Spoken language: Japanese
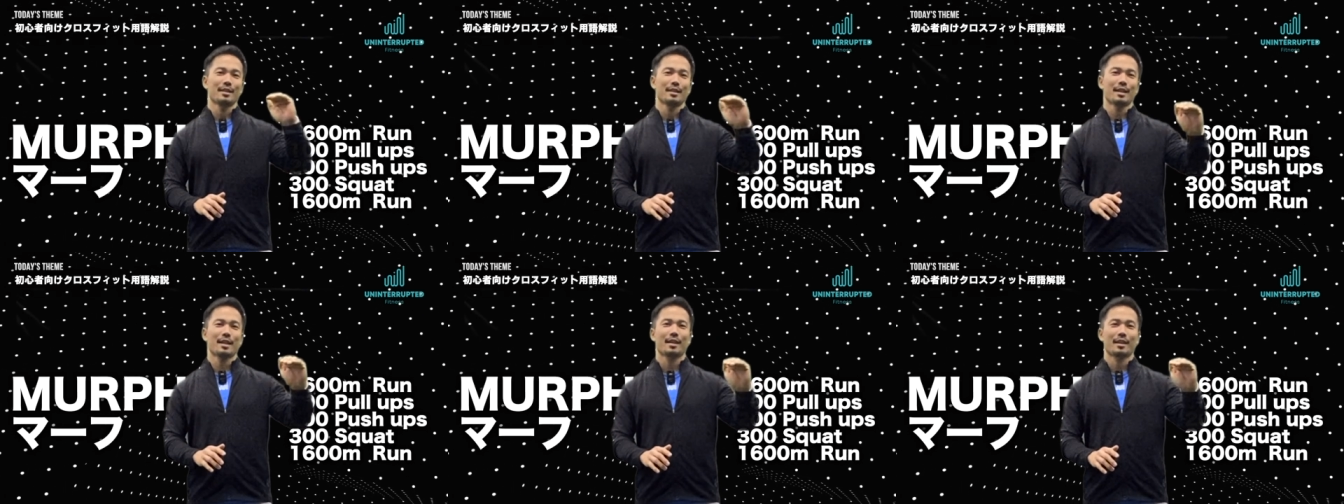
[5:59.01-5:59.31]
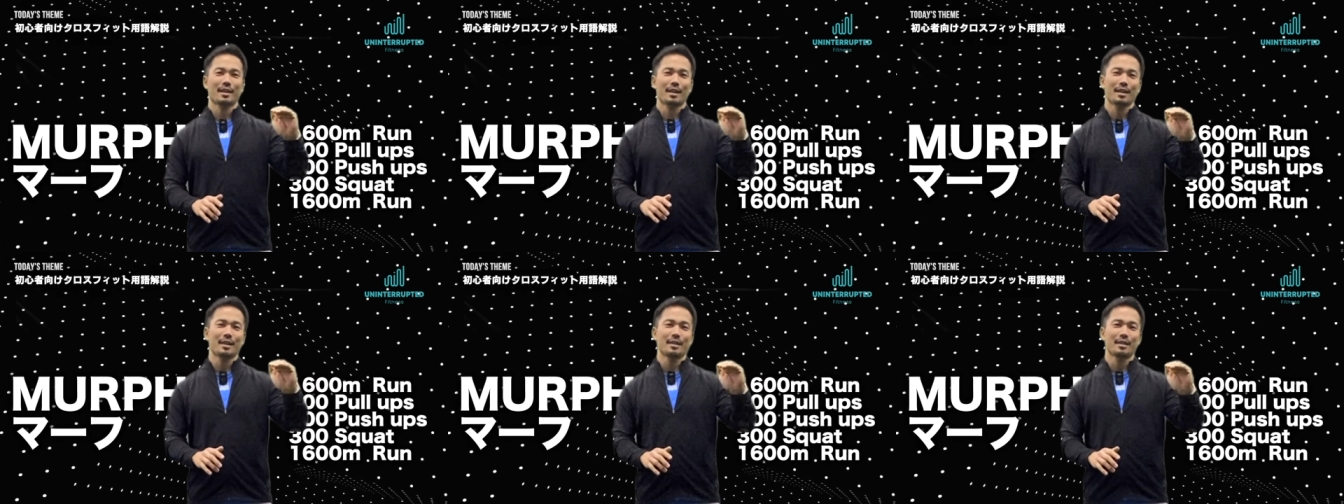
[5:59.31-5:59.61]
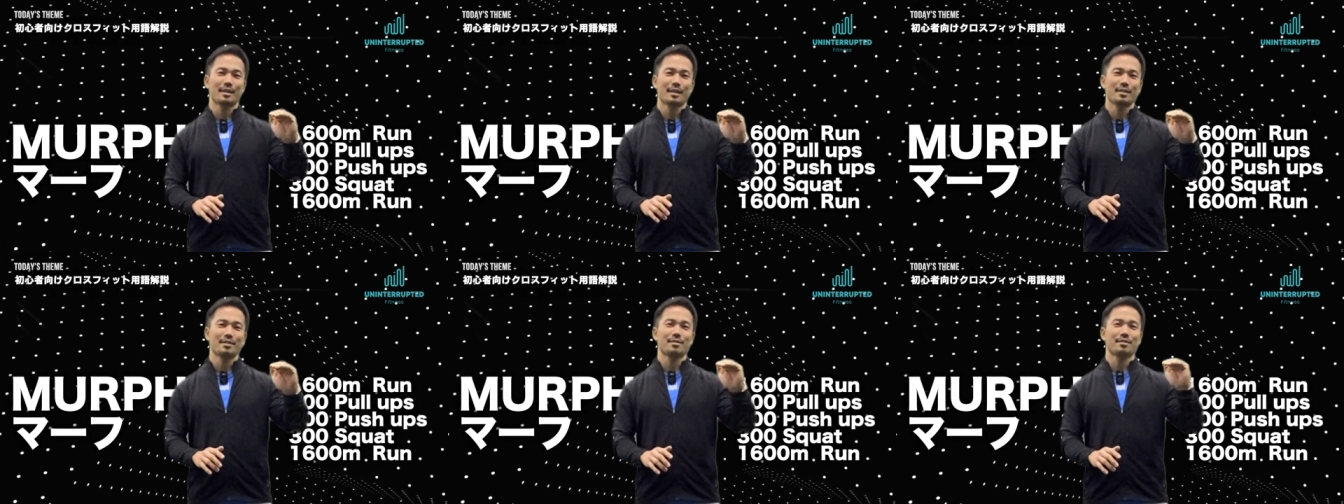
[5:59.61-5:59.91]
100
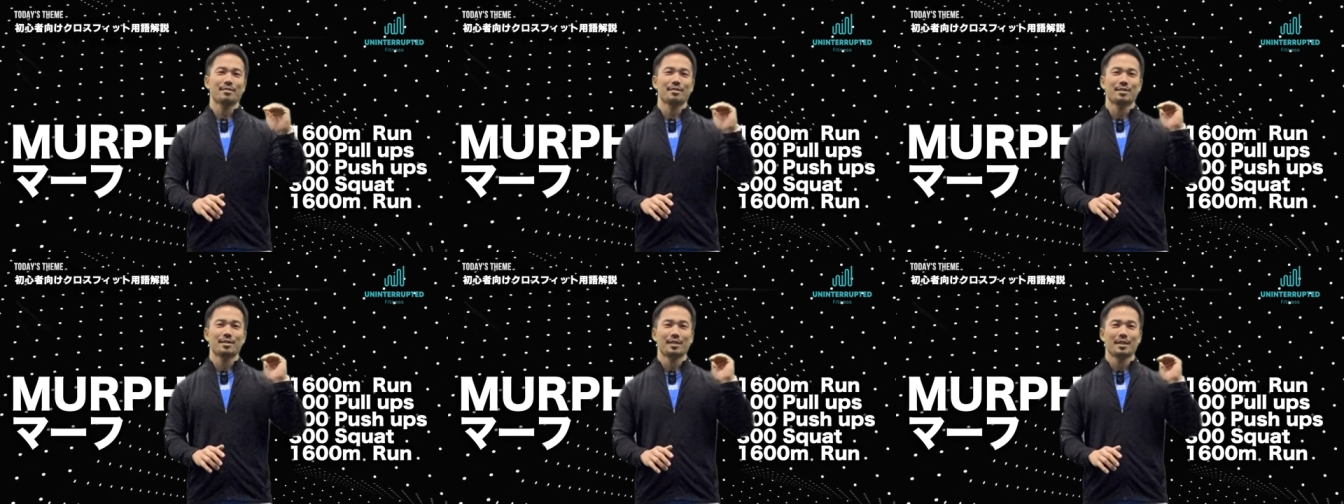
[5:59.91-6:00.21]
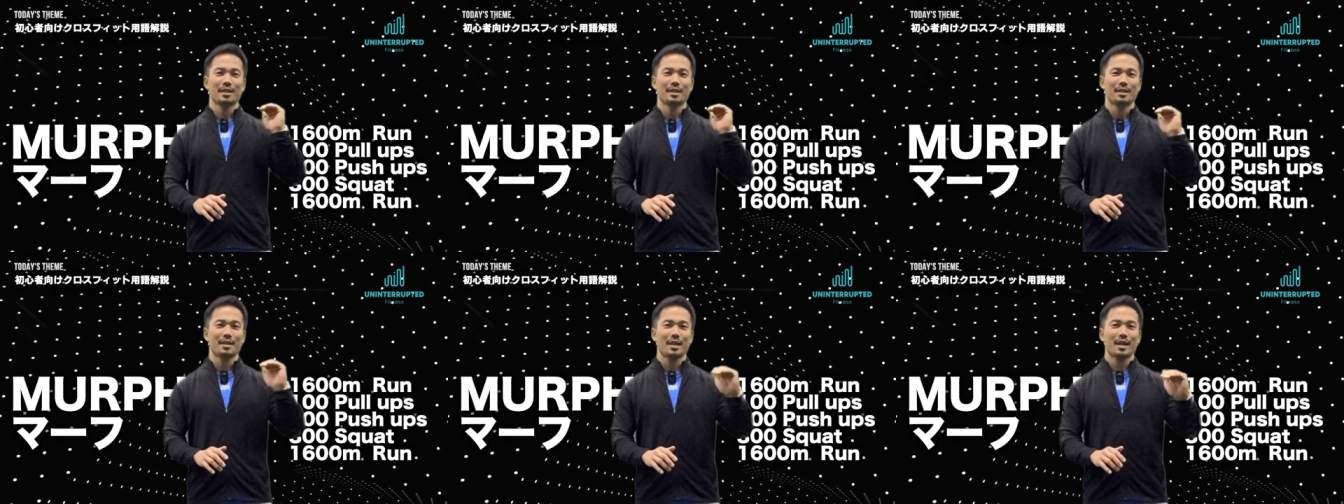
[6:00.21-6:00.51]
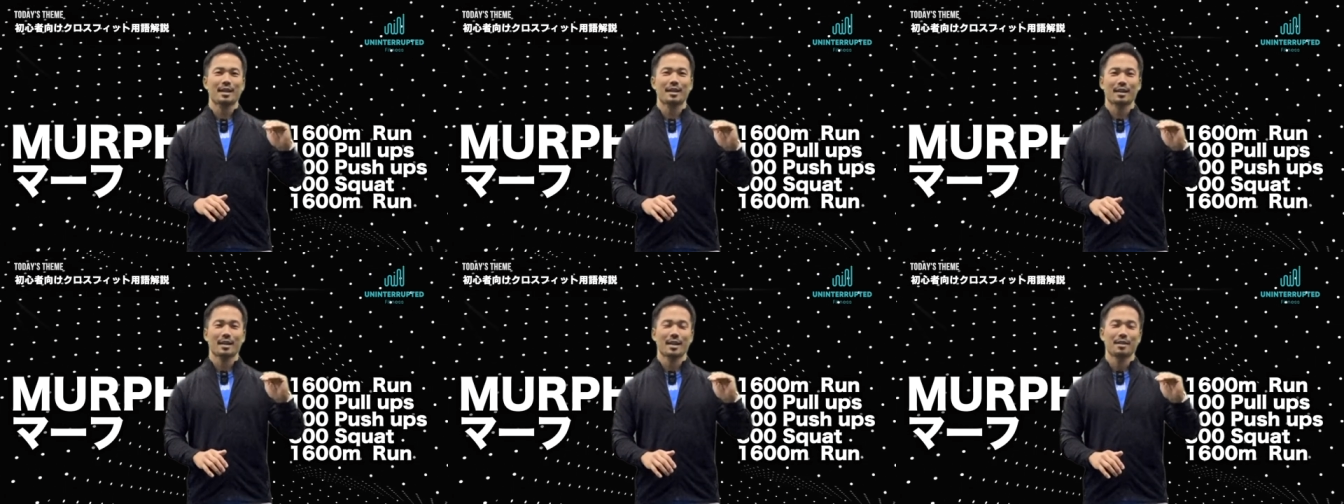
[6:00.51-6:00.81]
回懸垂して
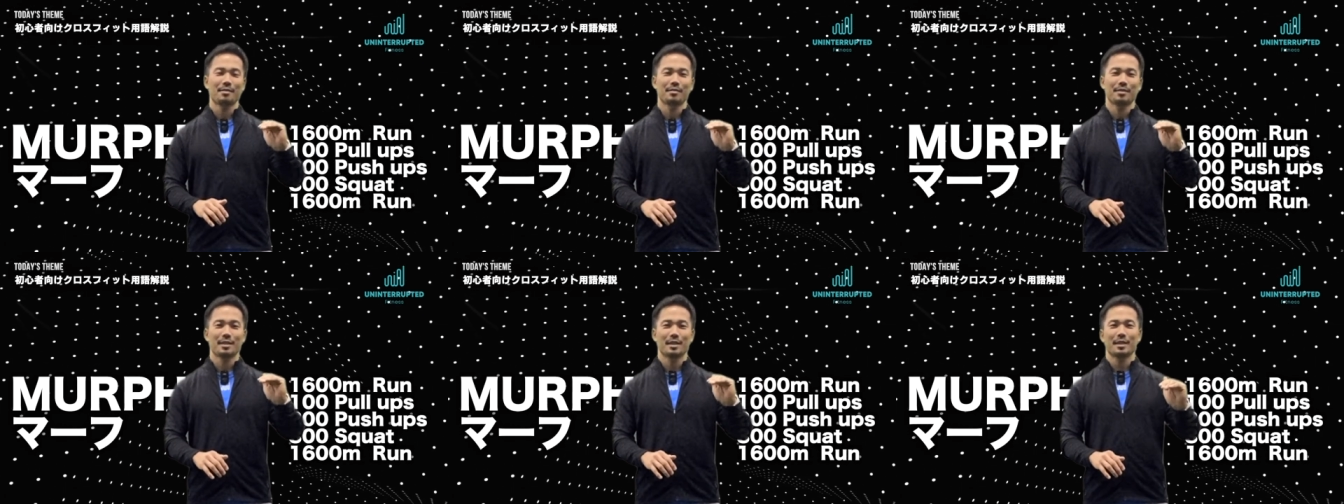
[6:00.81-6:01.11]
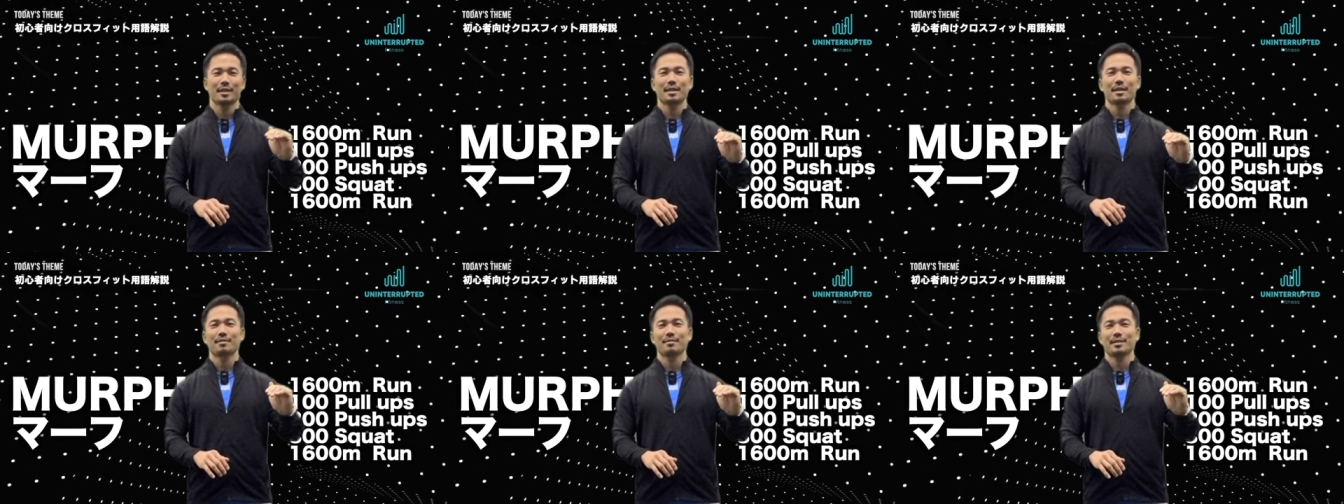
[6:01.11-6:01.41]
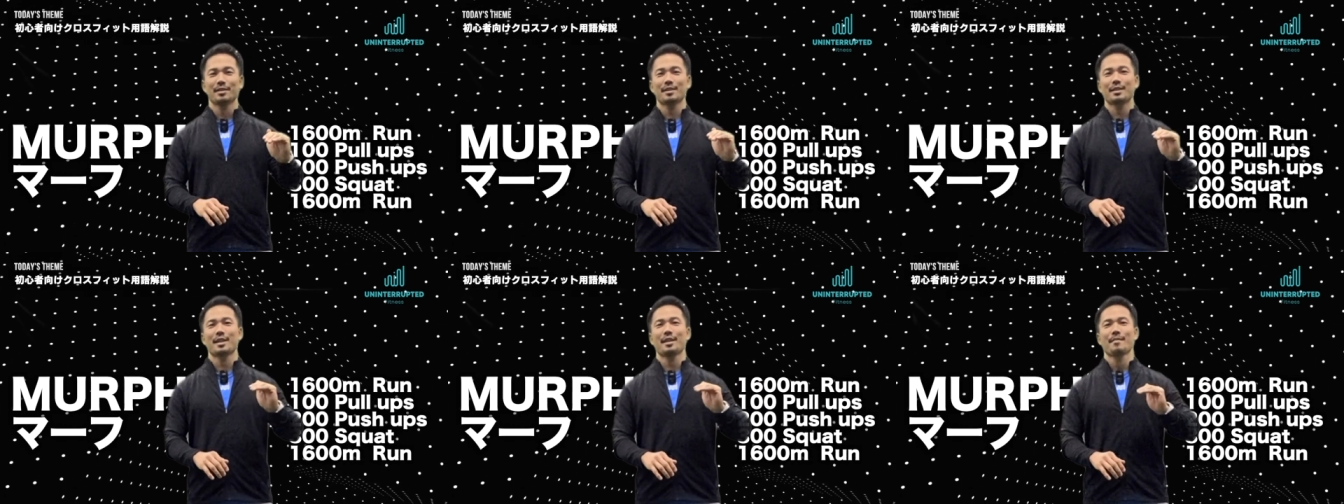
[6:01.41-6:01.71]
200回腕立て
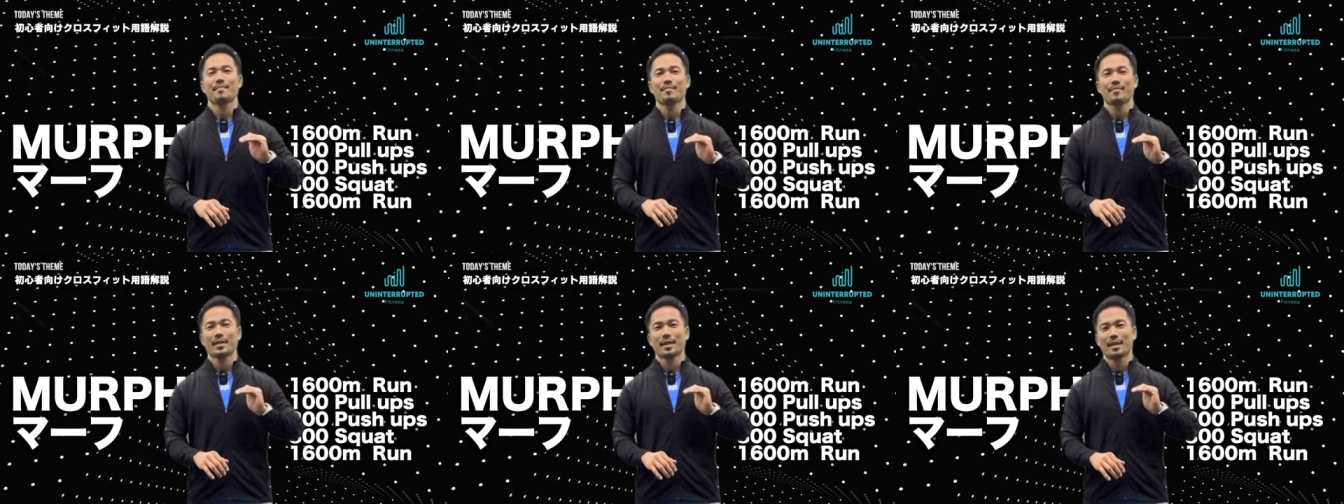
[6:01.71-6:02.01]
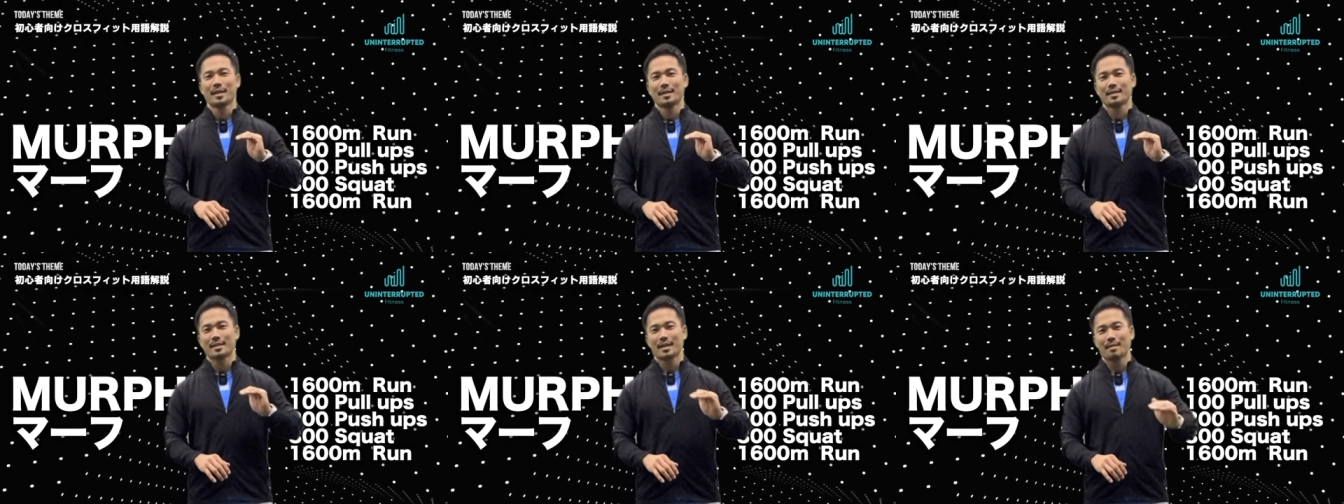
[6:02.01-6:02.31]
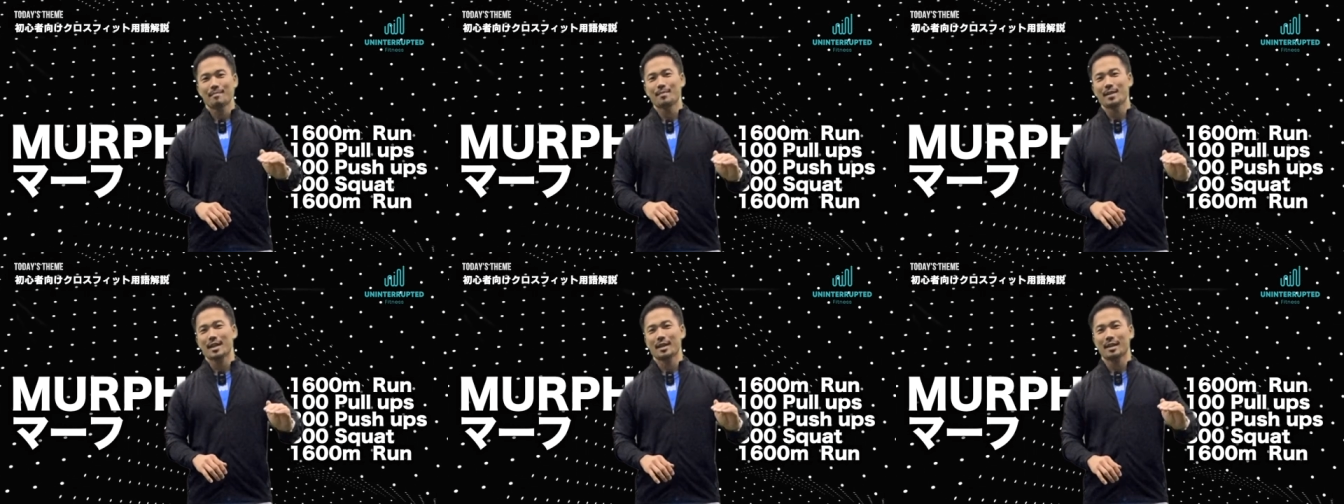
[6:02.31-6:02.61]
伏せして
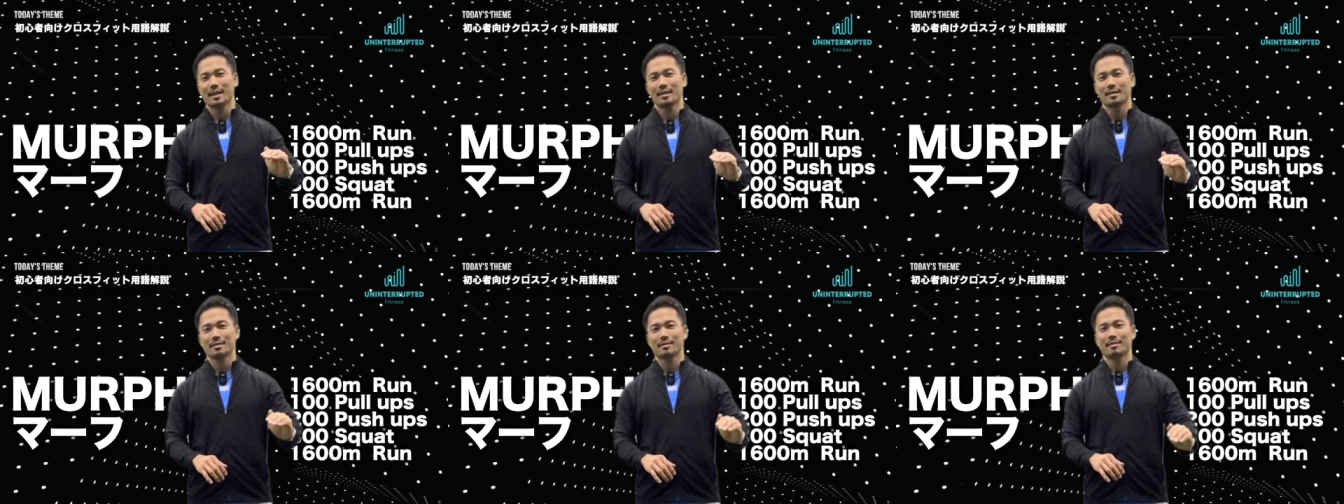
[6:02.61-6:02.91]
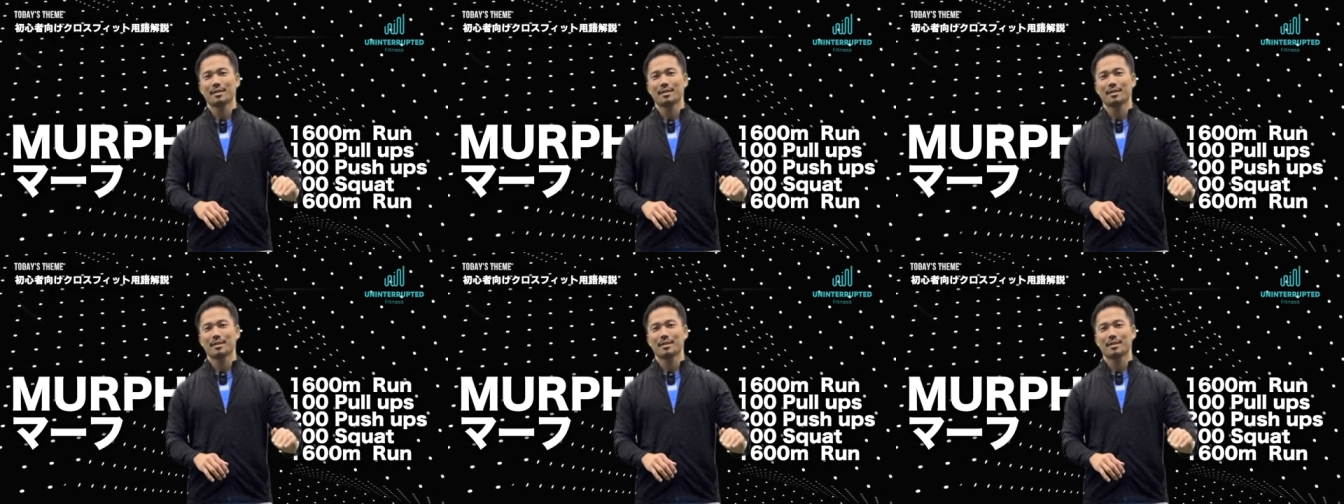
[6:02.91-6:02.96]
300回ス